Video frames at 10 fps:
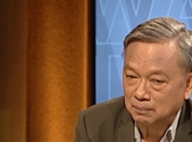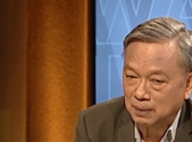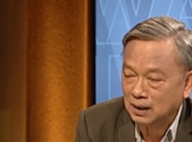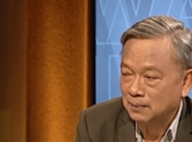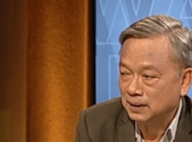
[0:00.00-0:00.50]

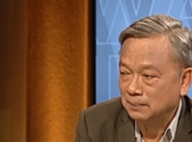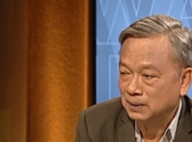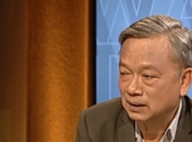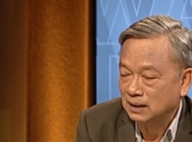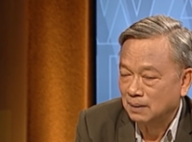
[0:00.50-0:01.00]
พรรคคอมมิวนิสต์
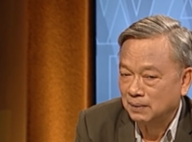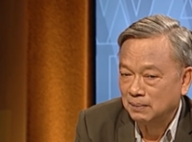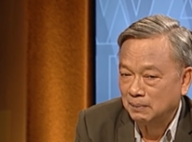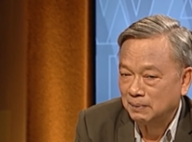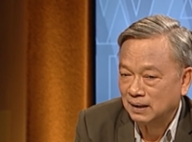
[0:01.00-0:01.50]
มันก็ทำให้
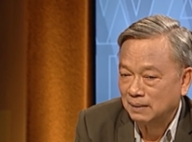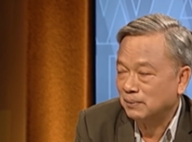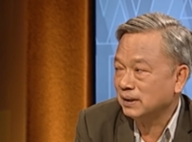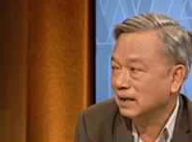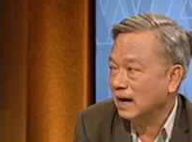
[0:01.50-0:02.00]
มันเป็นรัฐ
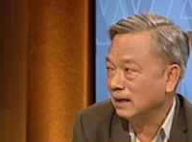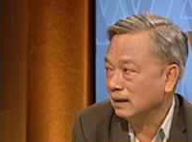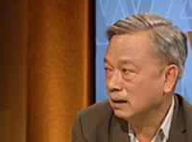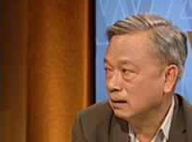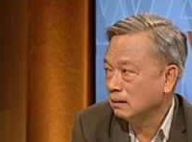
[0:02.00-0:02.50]
บริการนะ